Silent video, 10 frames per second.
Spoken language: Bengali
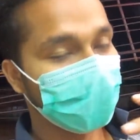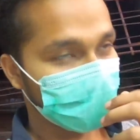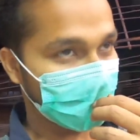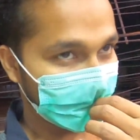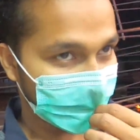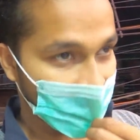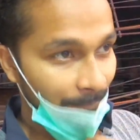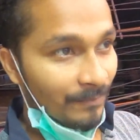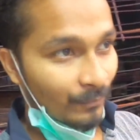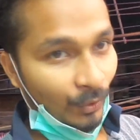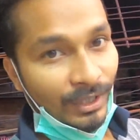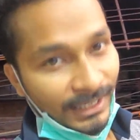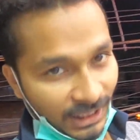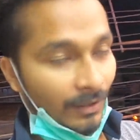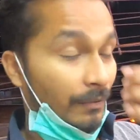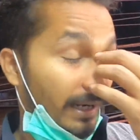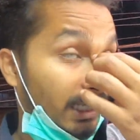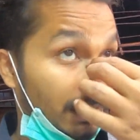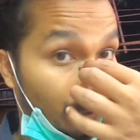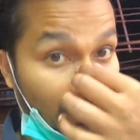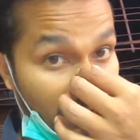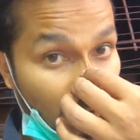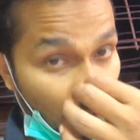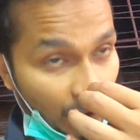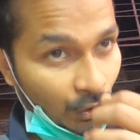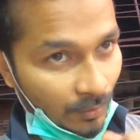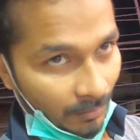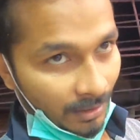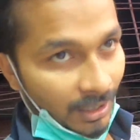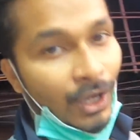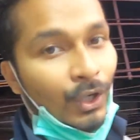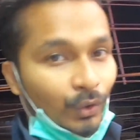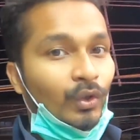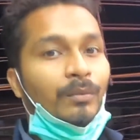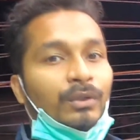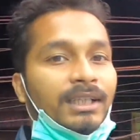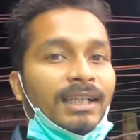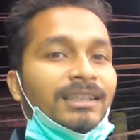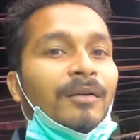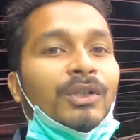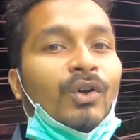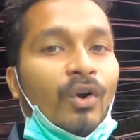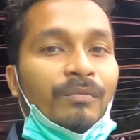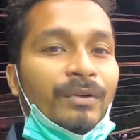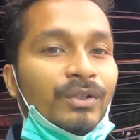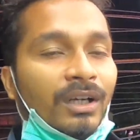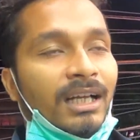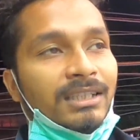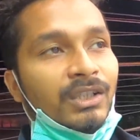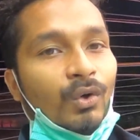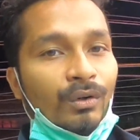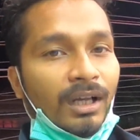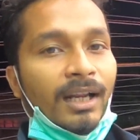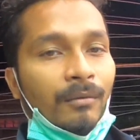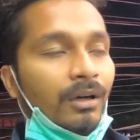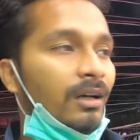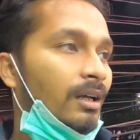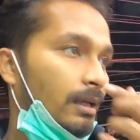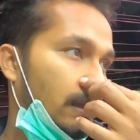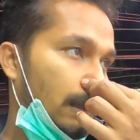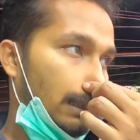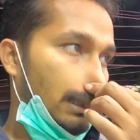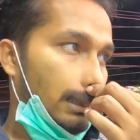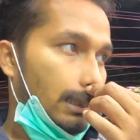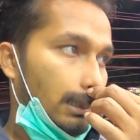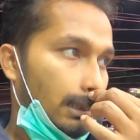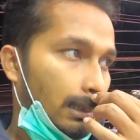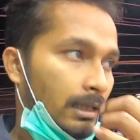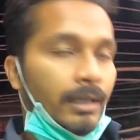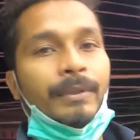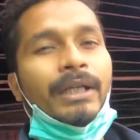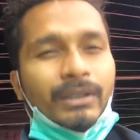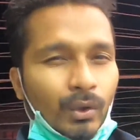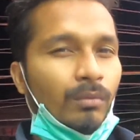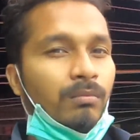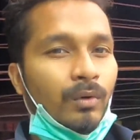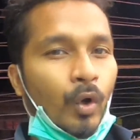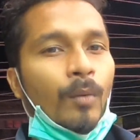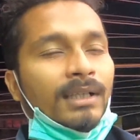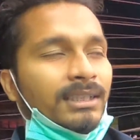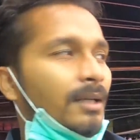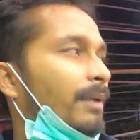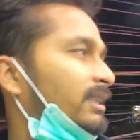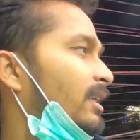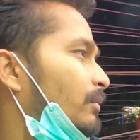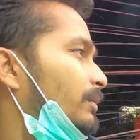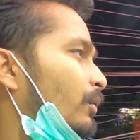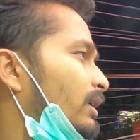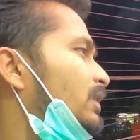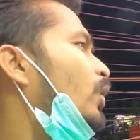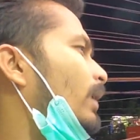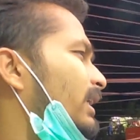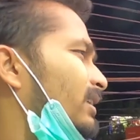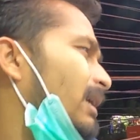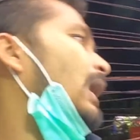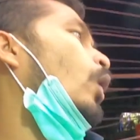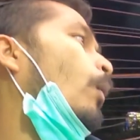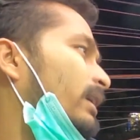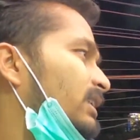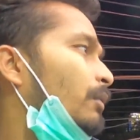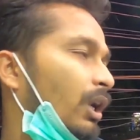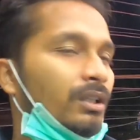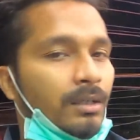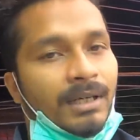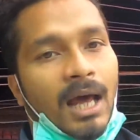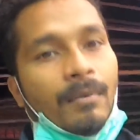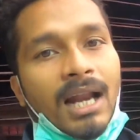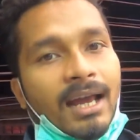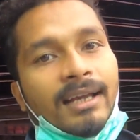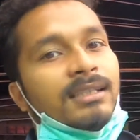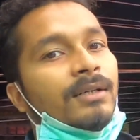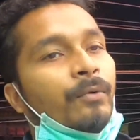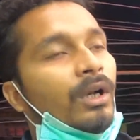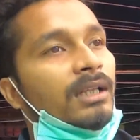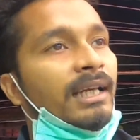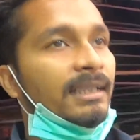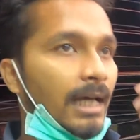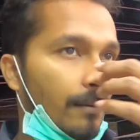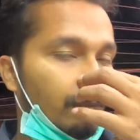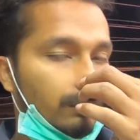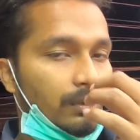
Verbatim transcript: ফোন দেখেছি ফোন নিতে হবে ফাইনালি ফোন ঠিক হলো না কোনোভাবে দুটো ফোন দেখেছি আমাদের কনফিউশনে আছে যে কোনটা নেব আমি একটু লো বাজেটের বাজেটের মধ্যে ফোন লো লো বাজেটই বলা যাবে মানে আমার আগের যে ফোন আছে এর দাম